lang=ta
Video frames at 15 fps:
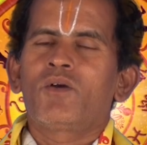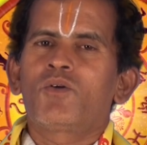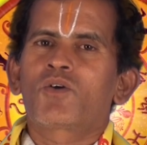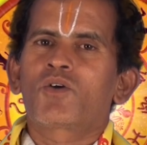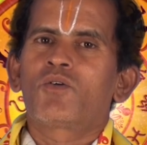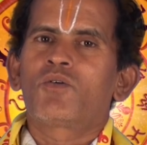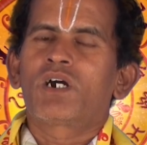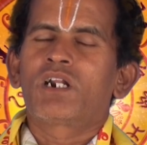
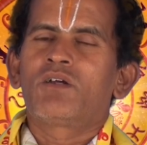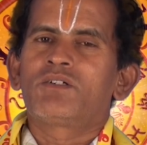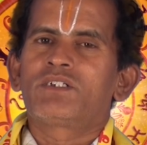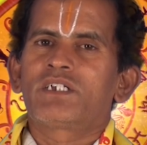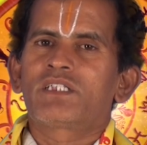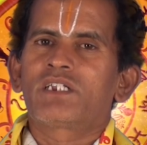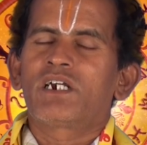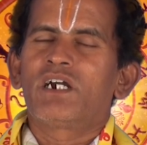கொடுக்கல் வாங்கின
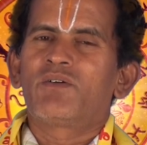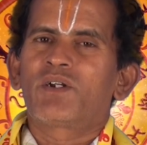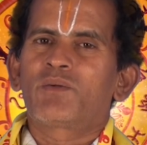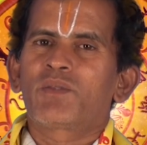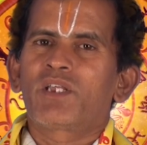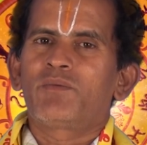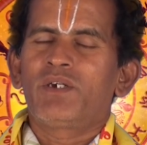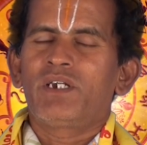விஷயத்தில்
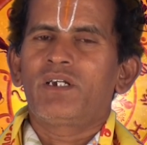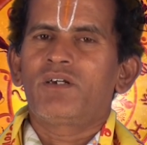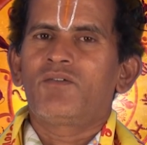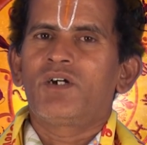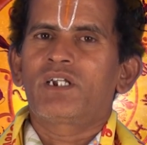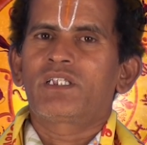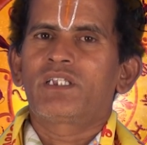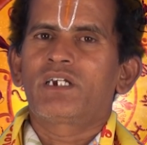கவனம் தேவை
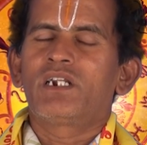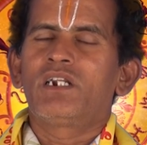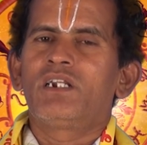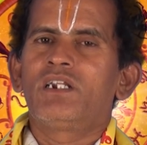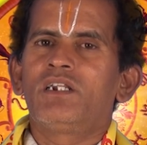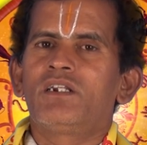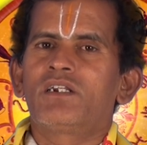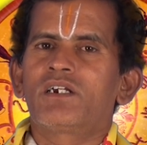
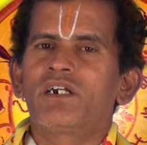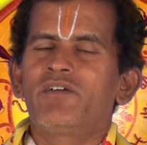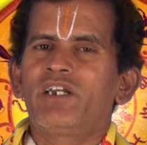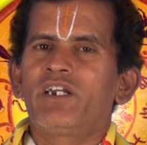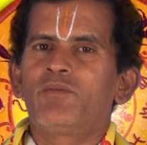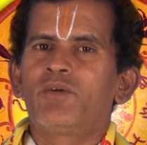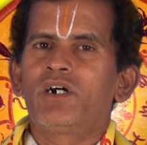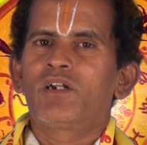வார்த்தைகளில்
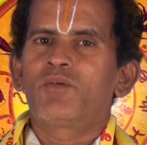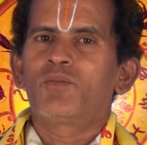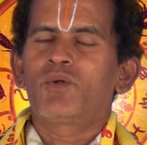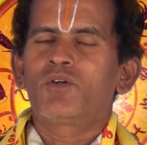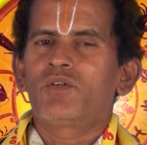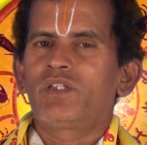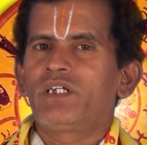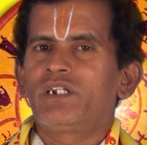கடிவாளம்
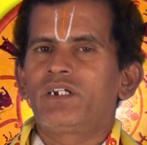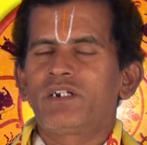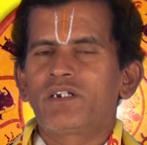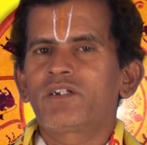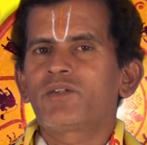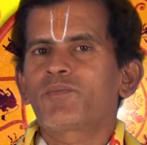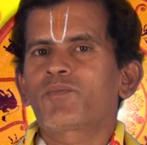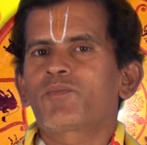போடுவதை
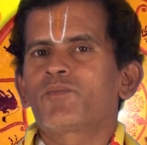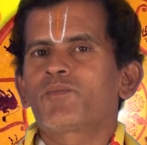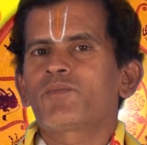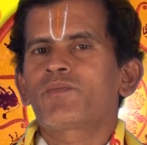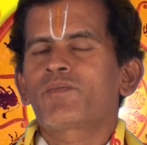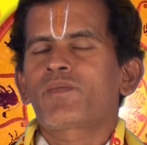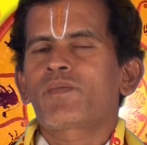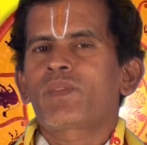நன்று
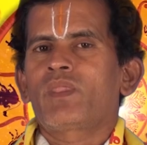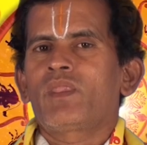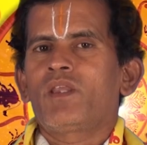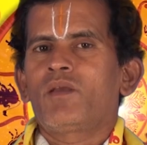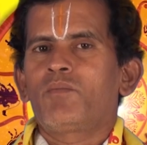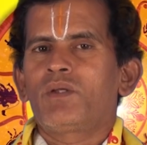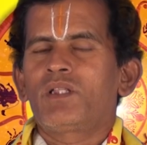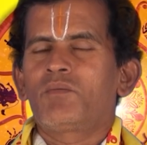
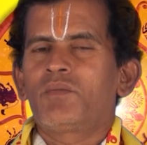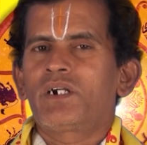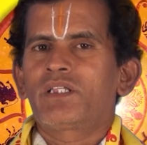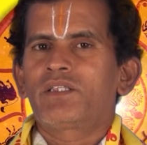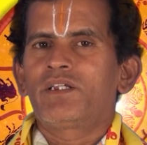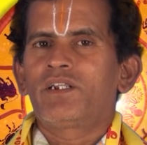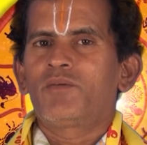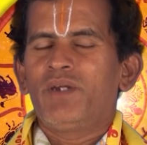மிதமான
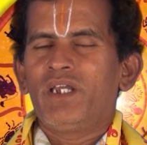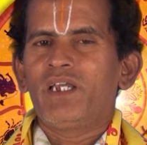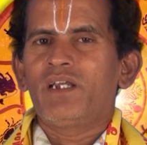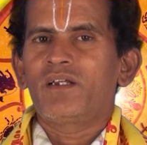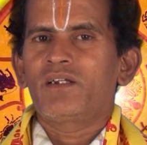தினமே